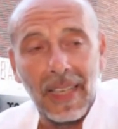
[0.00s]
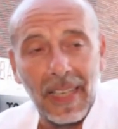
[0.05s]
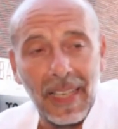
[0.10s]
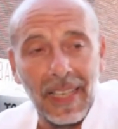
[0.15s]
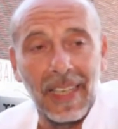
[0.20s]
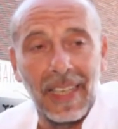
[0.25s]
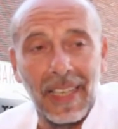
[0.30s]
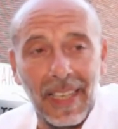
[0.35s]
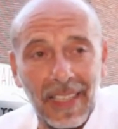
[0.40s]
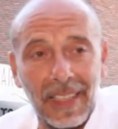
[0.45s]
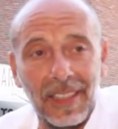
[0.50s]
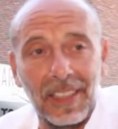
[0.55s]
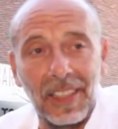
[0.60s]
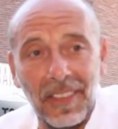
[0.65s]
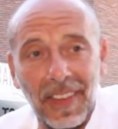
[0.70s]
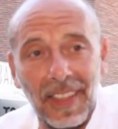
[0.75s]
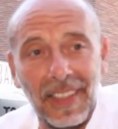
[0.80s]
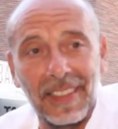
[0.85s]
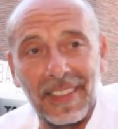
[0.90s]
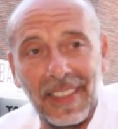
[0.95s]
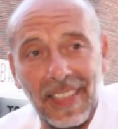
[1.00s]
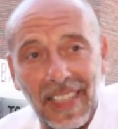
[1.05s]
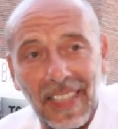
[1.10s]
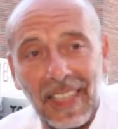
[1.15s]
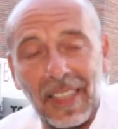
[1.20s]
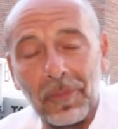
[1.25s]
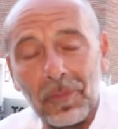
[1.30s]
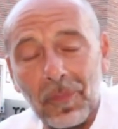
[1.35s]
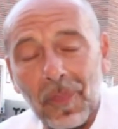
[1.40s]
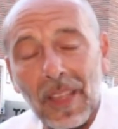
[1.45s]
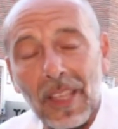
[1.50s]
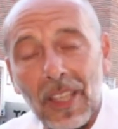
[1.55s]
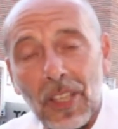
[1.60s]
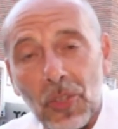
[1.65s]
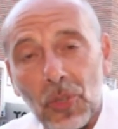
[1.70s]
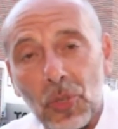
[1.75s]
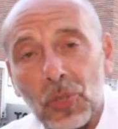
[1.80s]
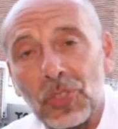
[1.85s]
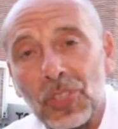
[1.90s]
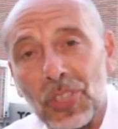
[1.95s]
eh, diventa
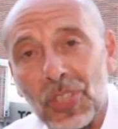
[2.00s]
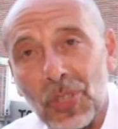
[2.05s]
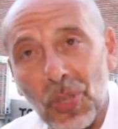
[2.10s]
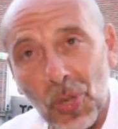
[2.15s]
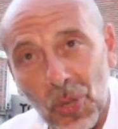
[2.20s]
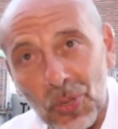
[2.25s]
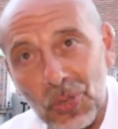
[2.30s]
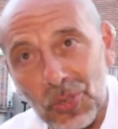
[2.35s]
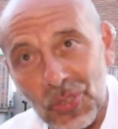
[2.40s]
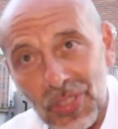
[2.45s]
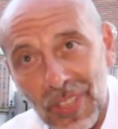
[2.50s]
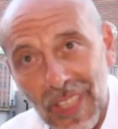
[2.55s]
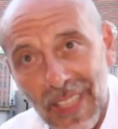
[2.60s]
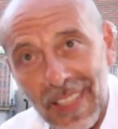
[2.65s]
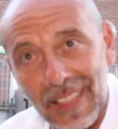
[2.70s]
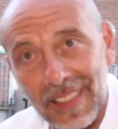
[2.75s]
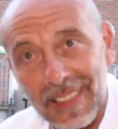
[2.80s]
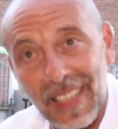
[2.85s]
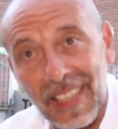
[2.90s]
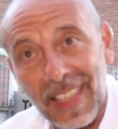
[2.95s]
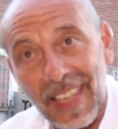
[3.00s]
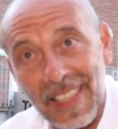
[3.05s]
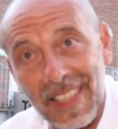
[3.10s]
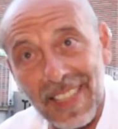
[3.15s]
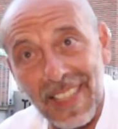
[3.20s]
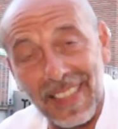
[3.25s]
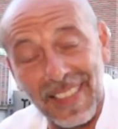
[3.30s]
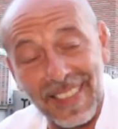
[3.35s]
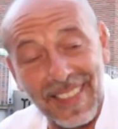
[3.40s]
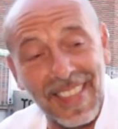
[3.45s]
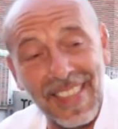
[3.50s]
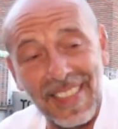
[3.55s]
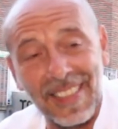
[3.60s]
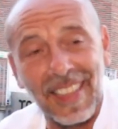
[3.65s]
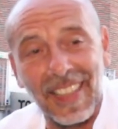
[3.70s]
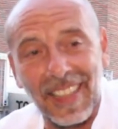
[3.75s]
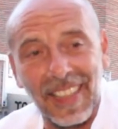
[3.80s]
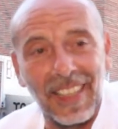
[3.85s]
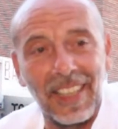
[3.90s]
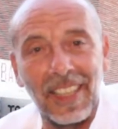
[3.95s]
così grossa da
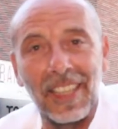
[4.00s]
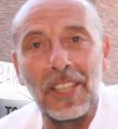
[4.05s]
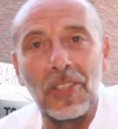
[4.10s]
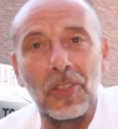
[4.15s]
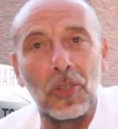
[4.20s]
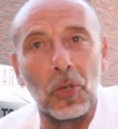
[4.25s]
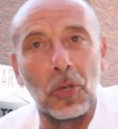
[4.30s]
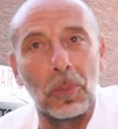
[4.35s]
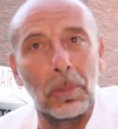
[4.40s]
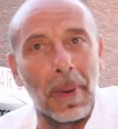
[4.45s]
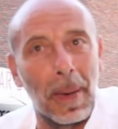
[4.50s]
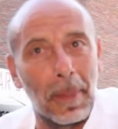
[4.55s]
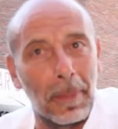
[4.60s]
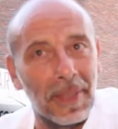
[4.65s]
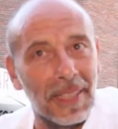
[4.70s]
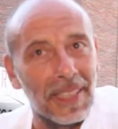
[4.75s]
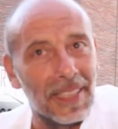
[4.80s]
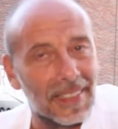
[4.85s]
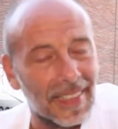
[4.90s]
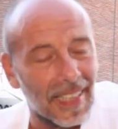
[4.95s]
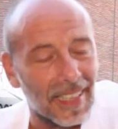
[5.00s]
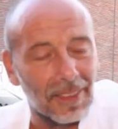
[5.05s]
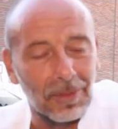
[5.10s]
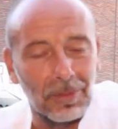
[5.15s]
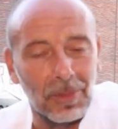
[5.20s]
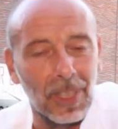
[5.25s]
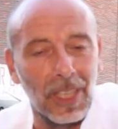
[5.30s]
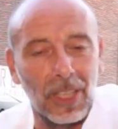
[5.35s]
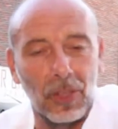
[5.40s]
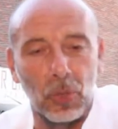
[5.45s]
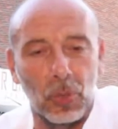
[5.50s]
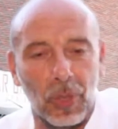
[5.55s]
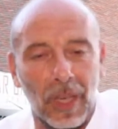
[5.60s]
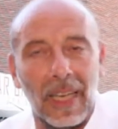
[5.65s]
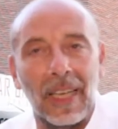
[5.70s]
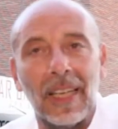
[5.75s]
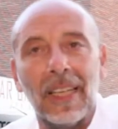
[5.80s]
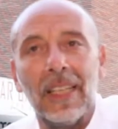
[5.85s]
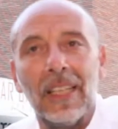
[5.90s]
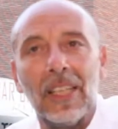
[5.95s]
rasentare l'incolmabilità. E
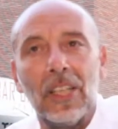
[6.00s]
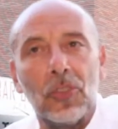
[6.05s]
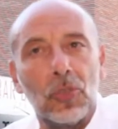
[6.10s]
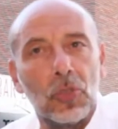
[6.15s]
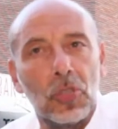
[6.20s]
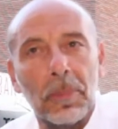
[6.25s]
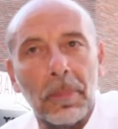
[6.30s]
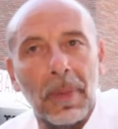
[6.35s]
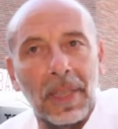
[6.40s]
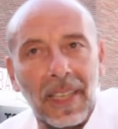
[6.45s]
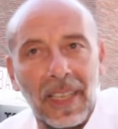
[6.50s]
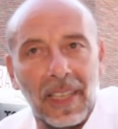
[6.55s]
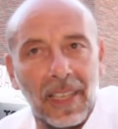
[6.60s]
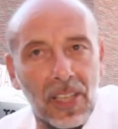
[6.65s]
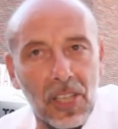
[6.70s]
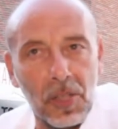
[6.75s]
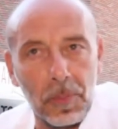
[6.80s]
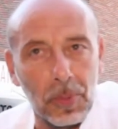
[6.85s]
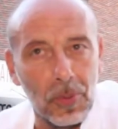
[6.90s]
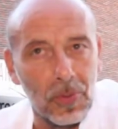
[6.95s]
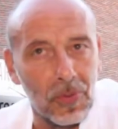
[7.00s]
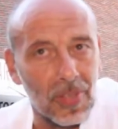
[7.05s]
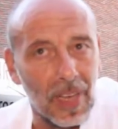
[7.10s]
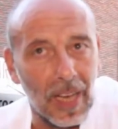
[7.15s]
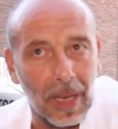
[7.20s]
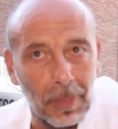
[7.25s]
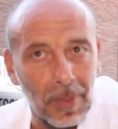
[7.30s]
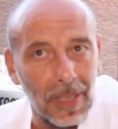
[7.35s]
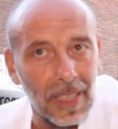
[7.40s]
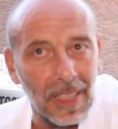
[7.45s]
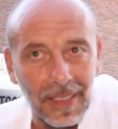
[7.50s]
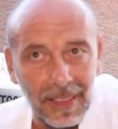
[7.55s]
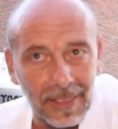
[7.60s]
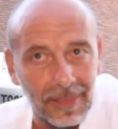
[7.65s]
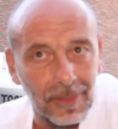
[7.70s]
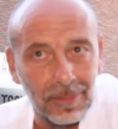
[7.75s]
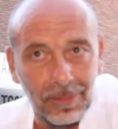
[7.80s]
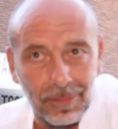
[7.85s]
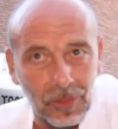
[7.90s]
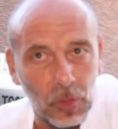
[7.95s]
allora noi in maniera responsabile,
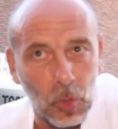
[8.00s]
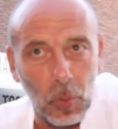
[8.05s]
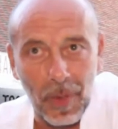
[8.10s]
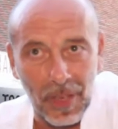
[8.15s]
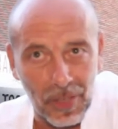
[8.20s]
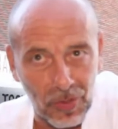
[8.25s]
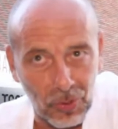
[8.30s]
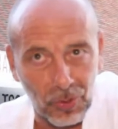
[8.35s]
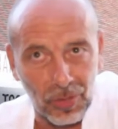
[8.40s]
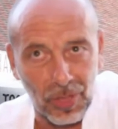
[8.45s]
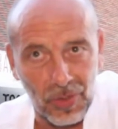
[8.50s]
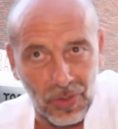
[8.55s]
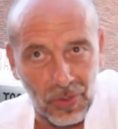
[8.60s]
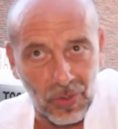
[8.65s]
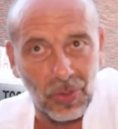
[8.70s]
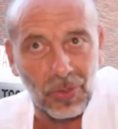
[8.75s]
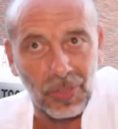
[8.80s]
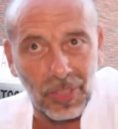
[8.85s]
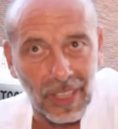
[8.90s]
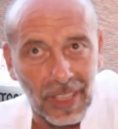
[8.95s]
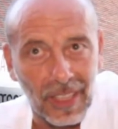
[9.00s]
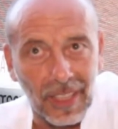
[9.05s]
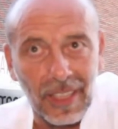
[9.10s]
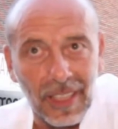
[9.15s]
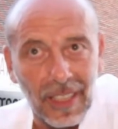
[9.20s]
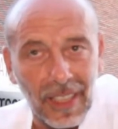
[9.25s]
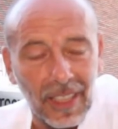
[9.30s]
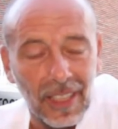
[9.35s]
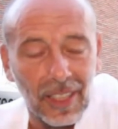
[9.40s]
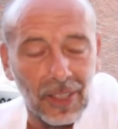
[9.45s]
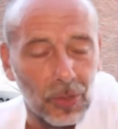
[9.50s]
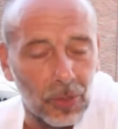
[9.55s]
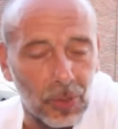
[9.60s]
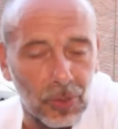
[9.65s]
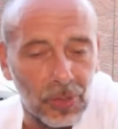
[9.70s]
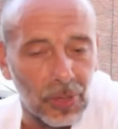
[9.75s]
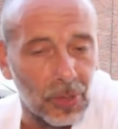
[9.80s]
come associazione, lo